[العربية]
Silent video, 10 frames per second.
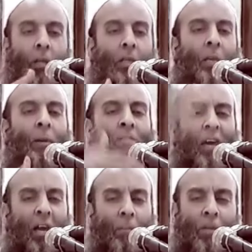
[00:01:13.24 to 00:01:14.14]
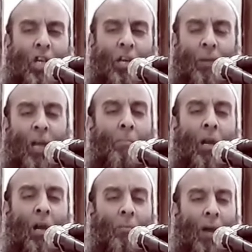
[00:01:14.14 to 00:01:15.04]
دي مذاهب بجانب الأئمة
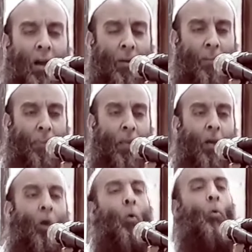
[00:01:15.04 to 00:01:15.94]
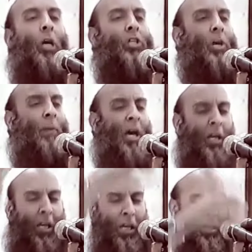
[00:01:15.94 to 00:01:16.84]
الأربعة
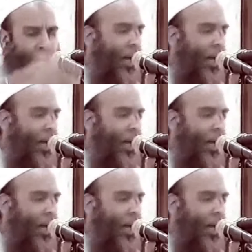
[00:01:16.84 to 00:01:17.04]
وجماهير